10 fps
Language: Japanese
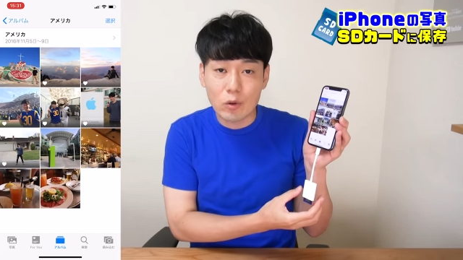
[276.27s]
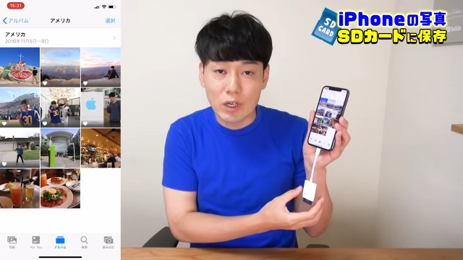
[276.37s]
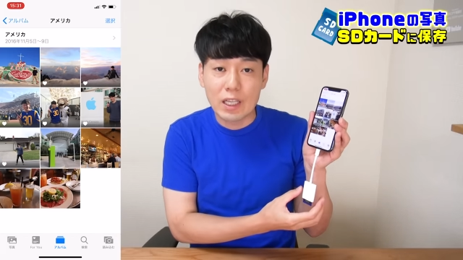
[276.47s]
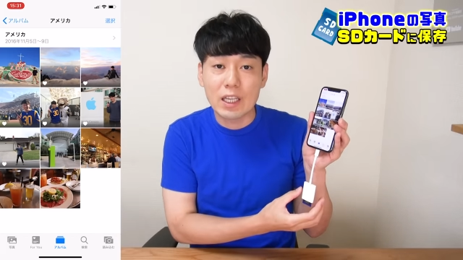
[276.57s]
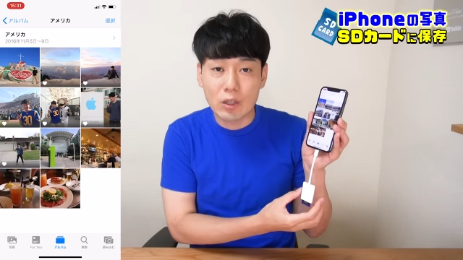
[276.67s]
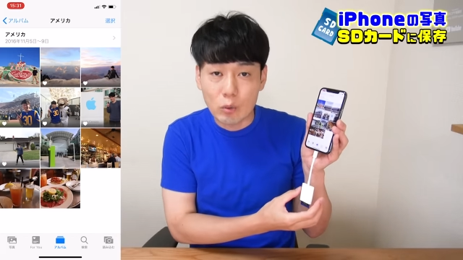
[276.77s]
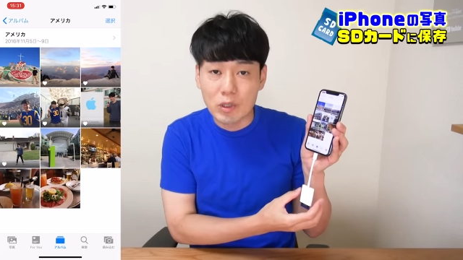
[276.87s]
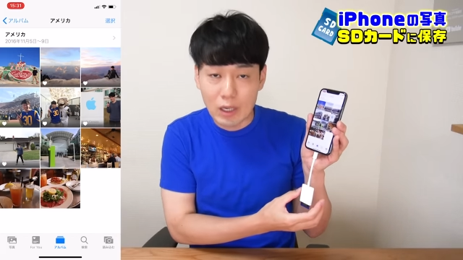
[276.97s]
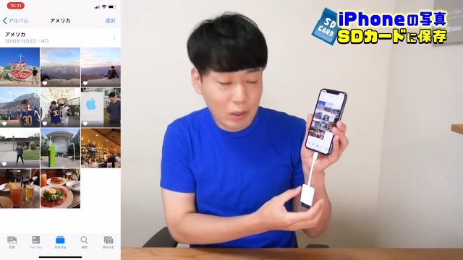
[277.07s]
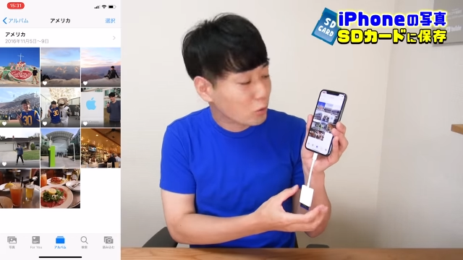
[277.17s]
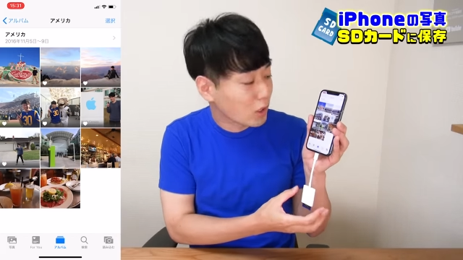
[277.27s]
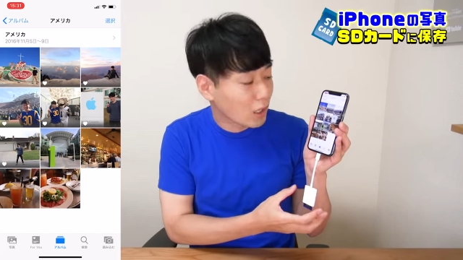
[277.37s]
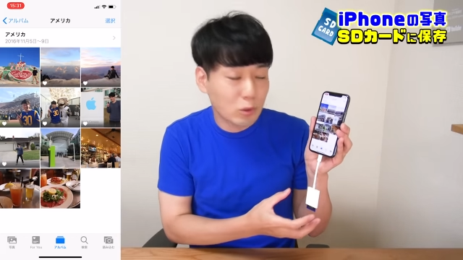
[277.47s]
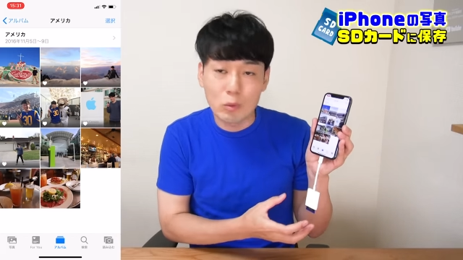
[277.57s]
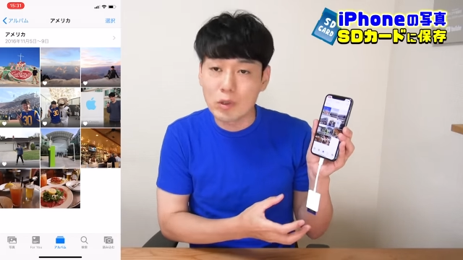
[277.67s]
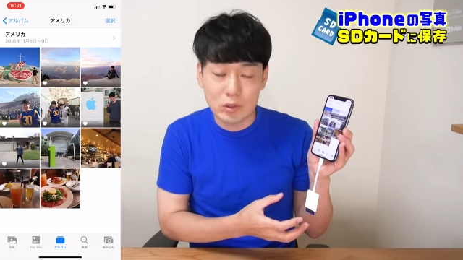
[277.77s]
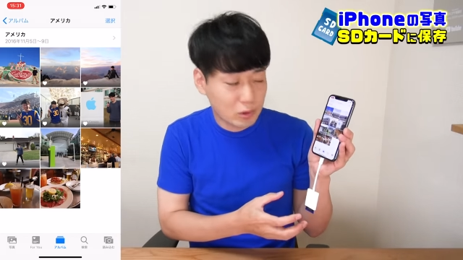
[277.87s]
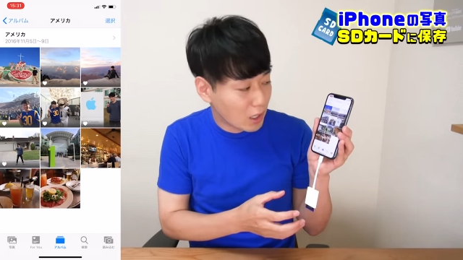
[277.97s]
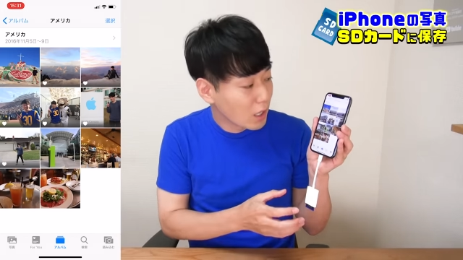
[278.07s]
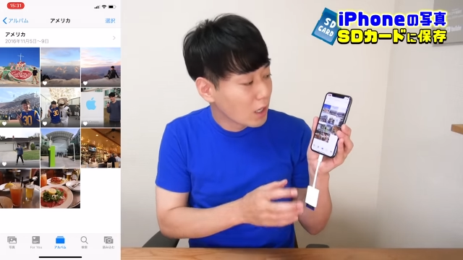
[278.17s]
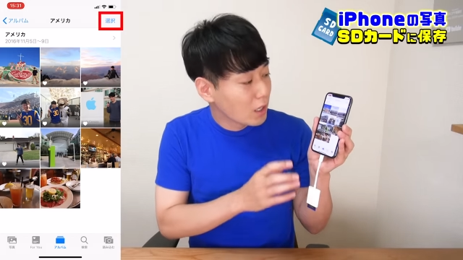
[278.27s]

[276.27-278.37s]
の方に入れたいよみたいなことがあると思いますので、